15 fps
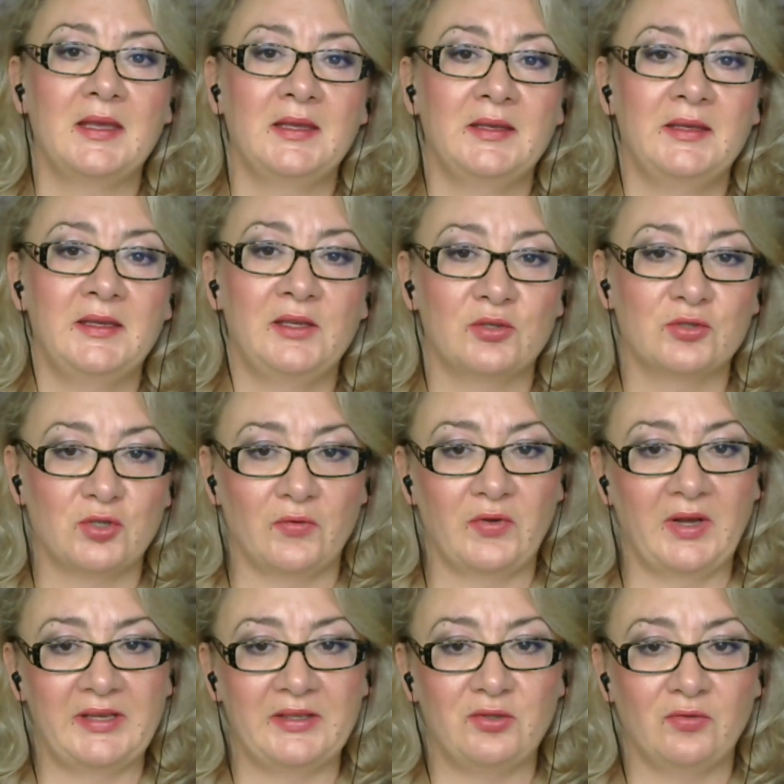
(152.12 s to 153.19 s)
Il nous
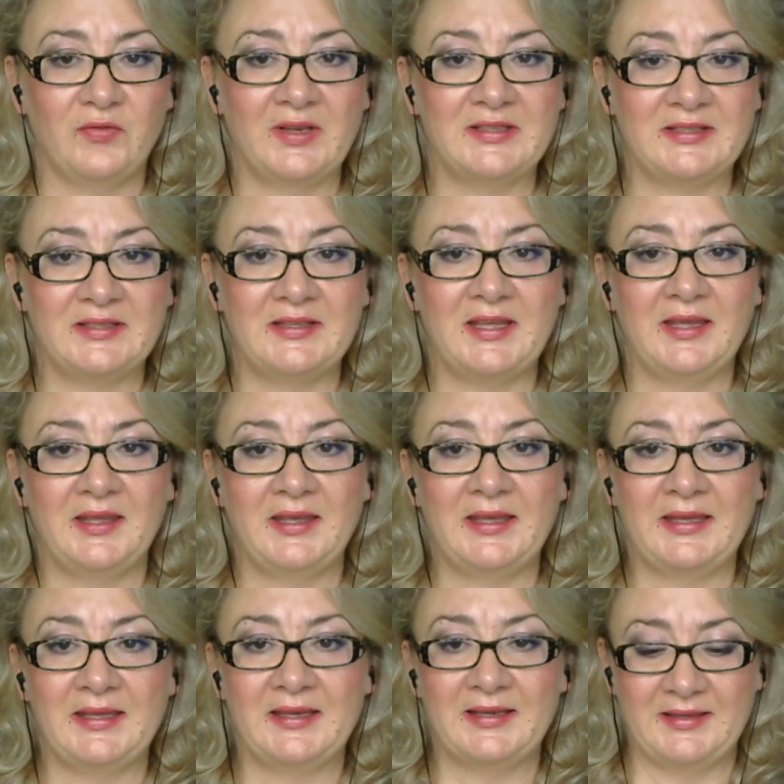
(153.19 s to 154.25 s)
offre les nouvelles idées
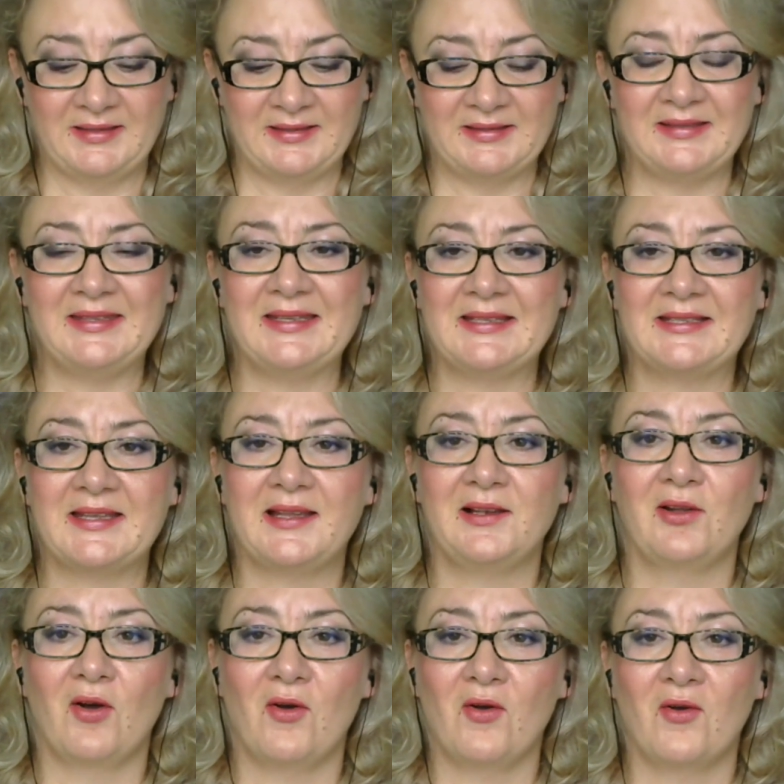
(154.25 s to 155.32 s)
et des
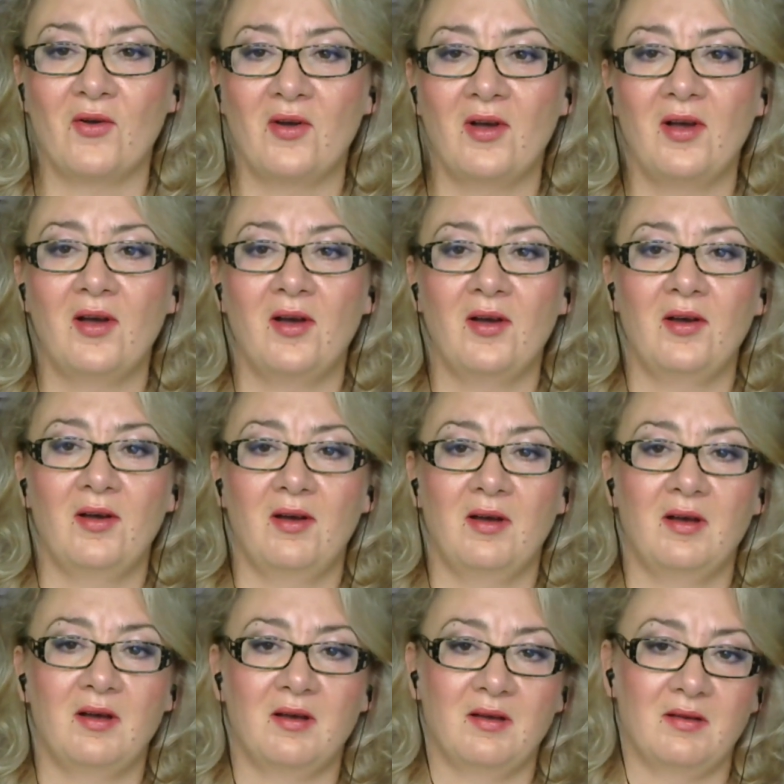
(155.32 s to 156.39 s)
élans
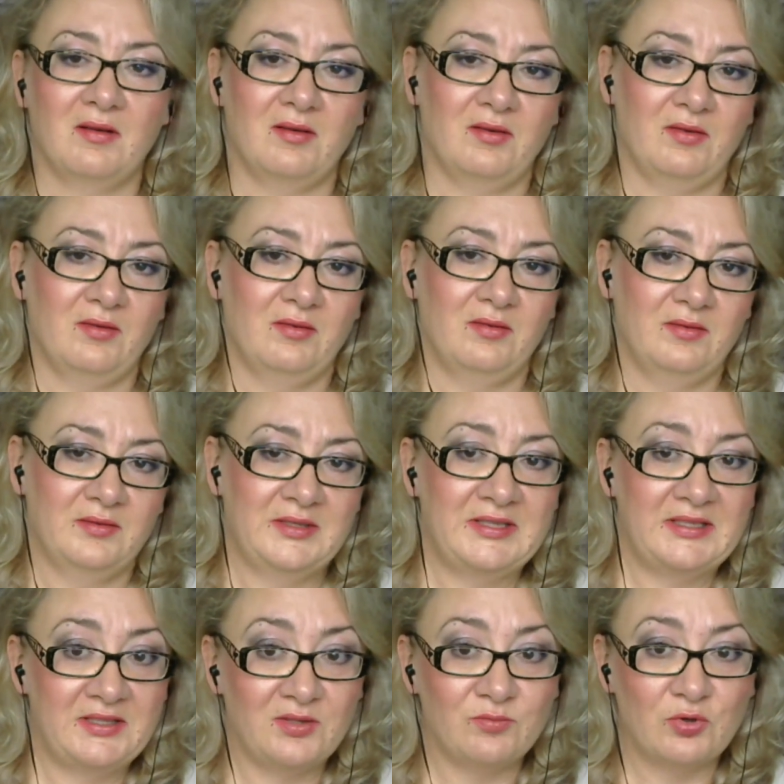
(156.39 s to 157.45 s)
euh,
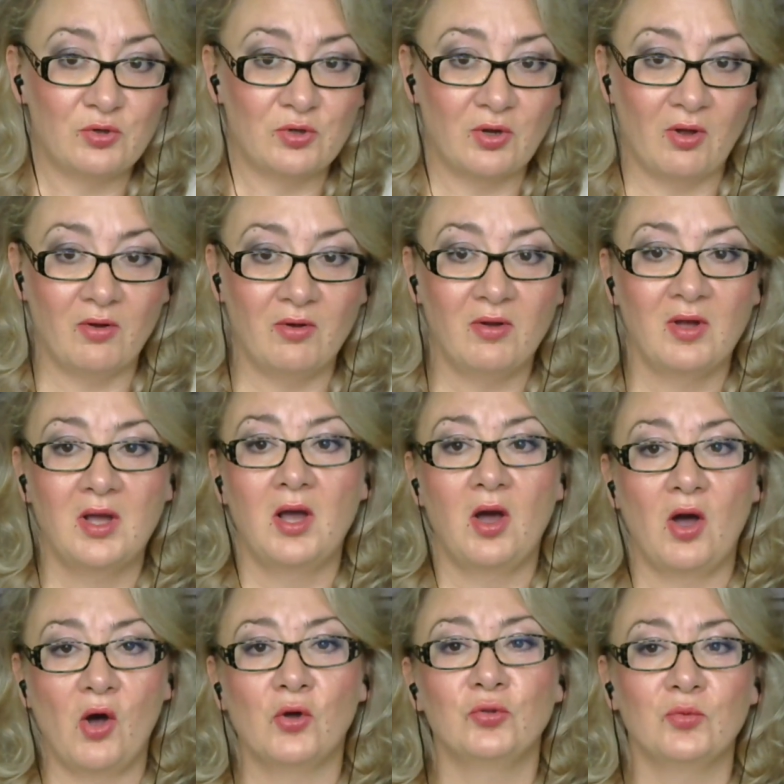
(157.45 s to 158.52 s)
stimulants
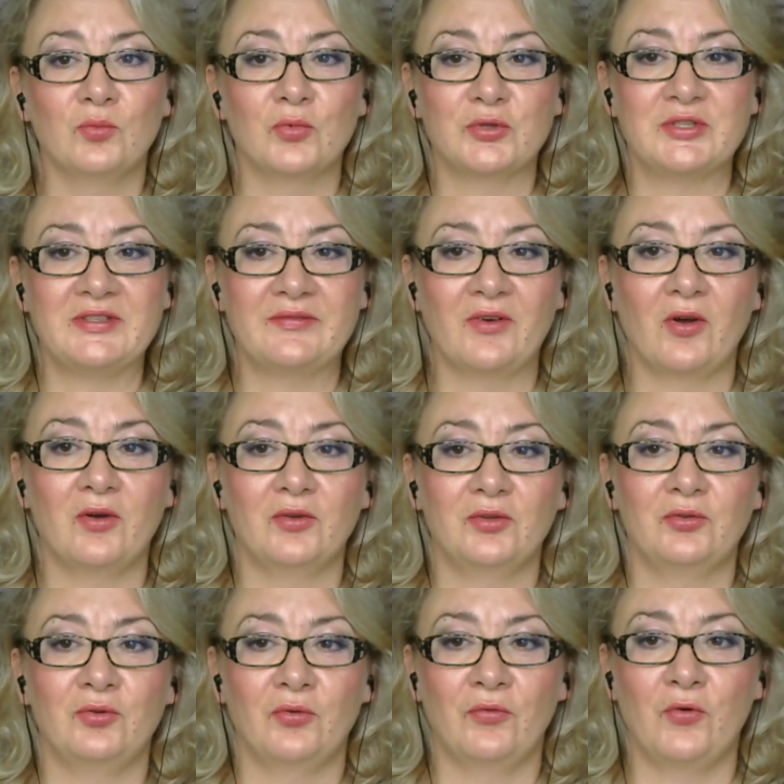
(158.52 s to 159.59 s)
en nous motivant
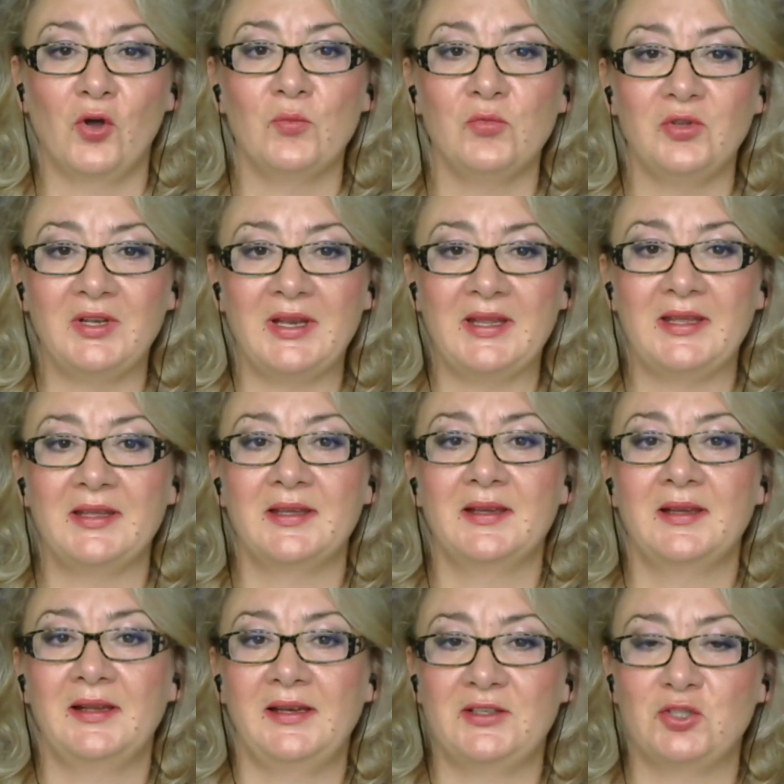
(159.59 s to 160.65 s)
de formuler
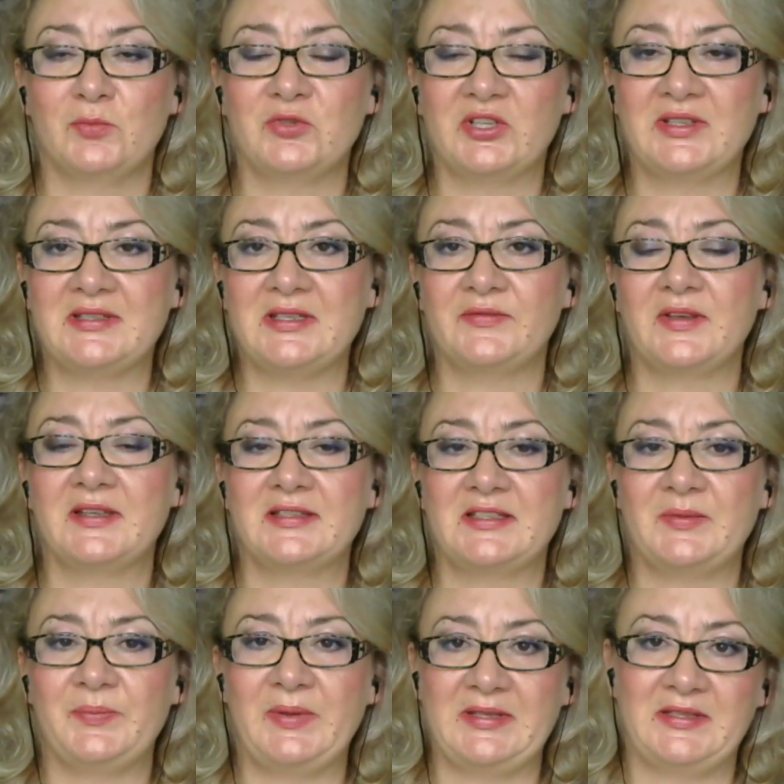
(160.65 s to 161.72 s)
les objectifs
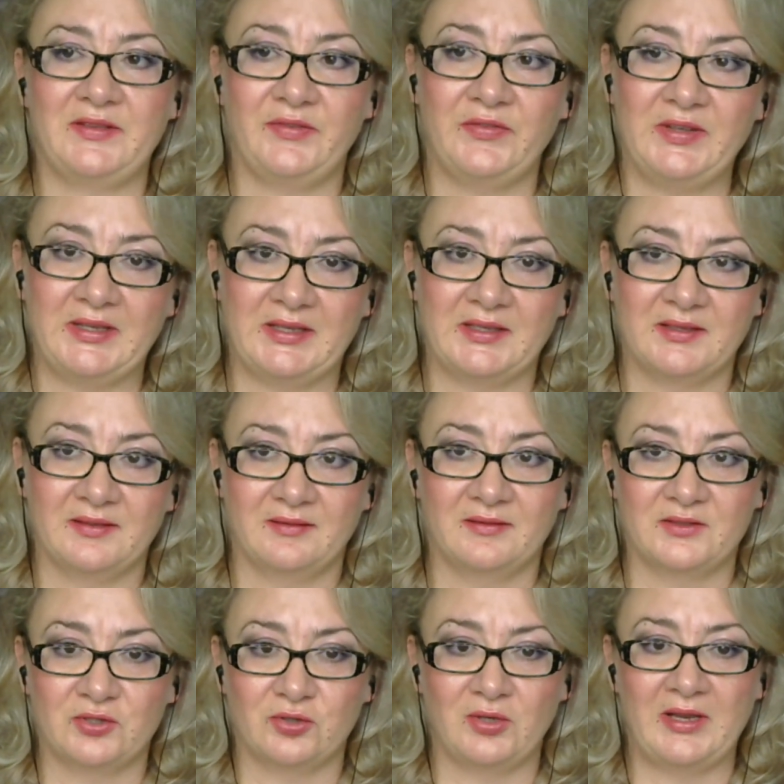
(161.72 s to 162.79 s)
spécifiques.
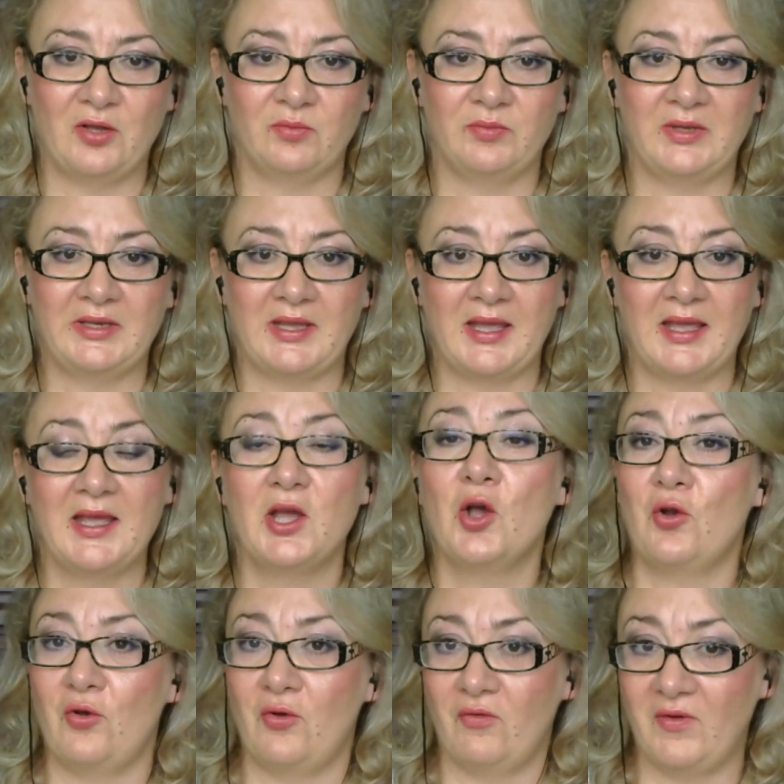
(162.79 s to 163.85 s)
Soleil en bélier.
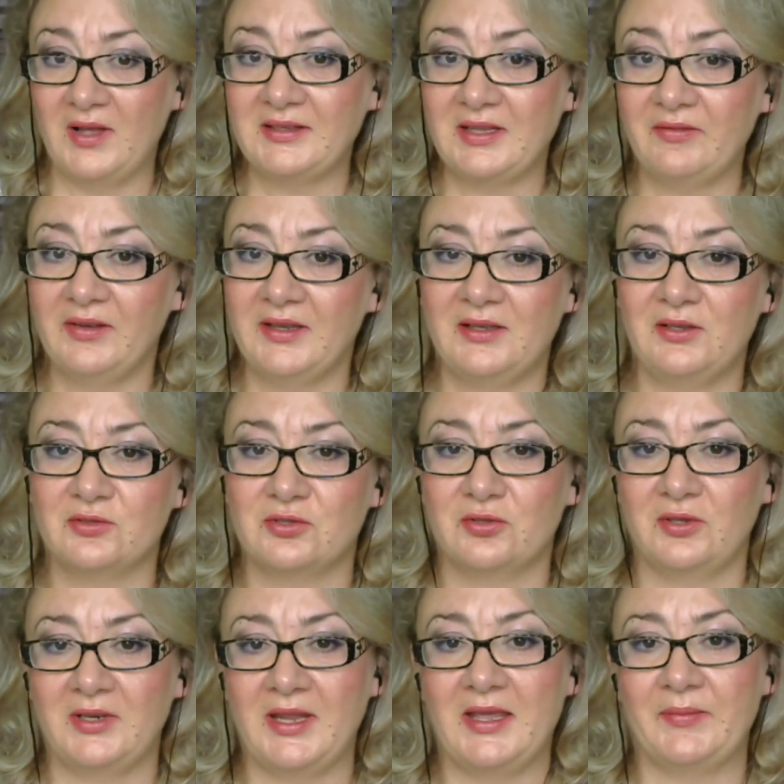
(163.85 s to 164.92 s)
Le 20 avril, le
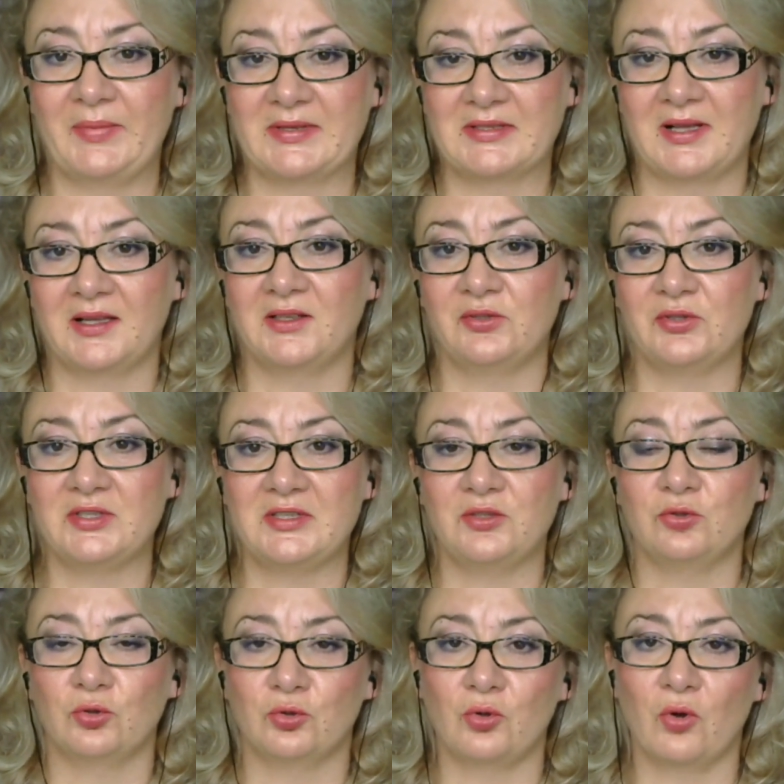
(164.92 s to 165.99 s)
soleil passera dans le signe
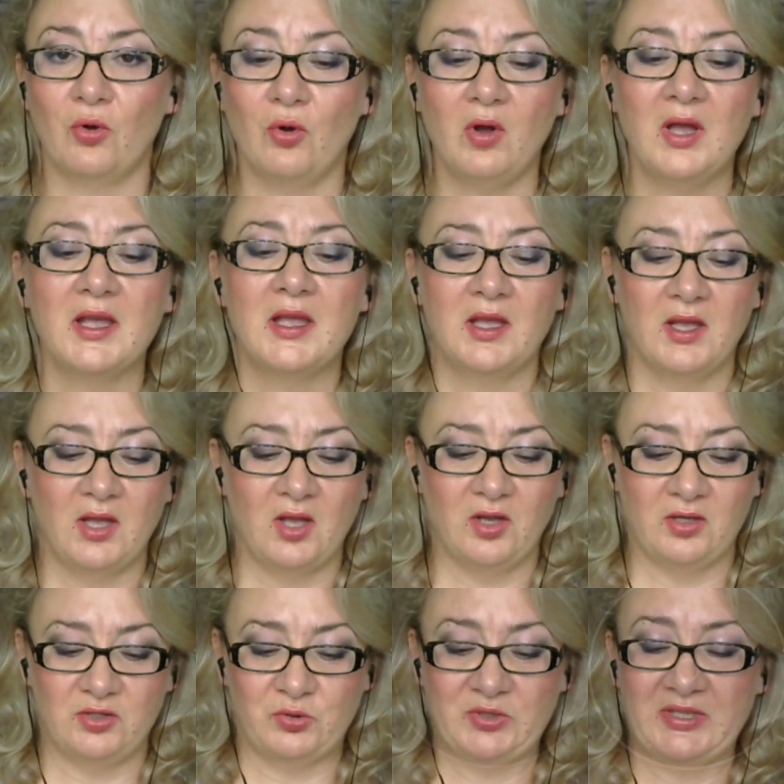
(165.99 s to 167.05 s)
de taureau.
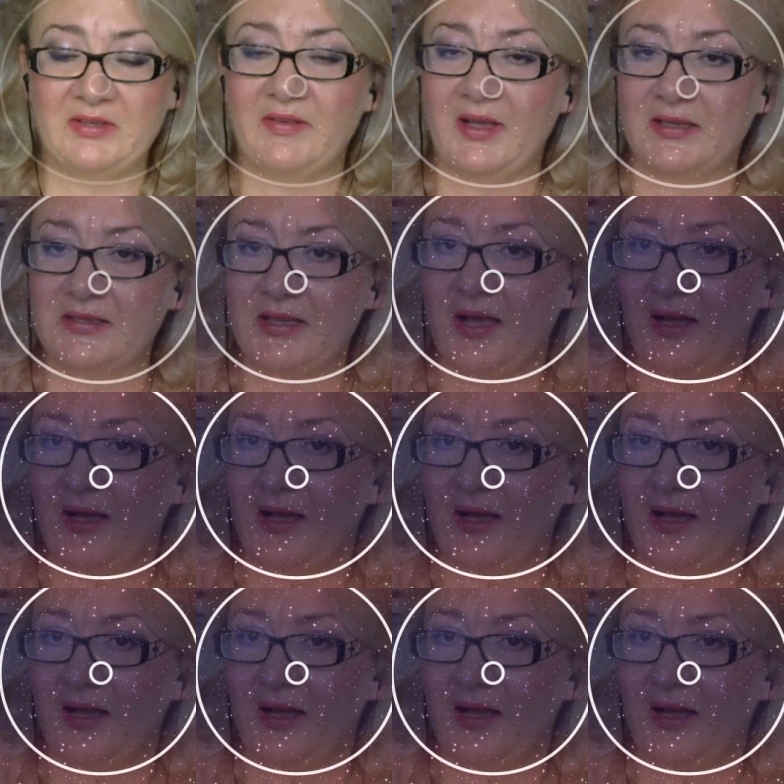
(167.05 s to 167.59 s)
Joyeux anniversaire à